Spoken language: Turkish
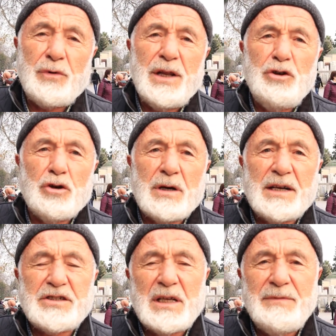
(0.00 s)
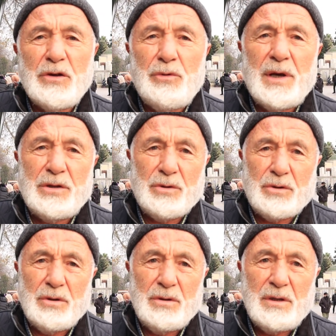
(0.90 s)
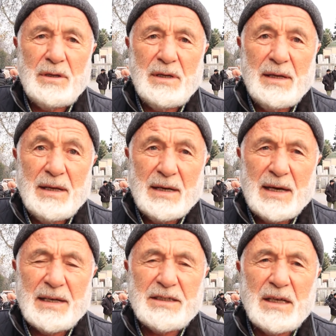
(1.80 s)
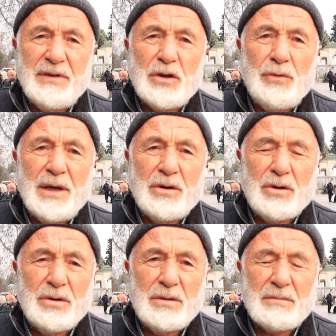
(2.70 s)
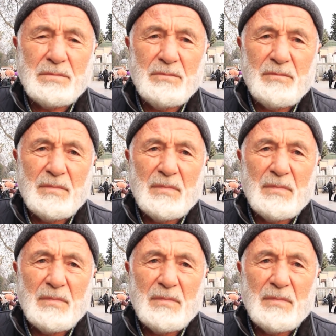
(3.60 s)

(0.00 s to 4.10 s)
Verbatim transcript: Güveni yok. Karşı tarafa güveni yok. Karşı tarafa güven yani yok. CHP bu ülkeyi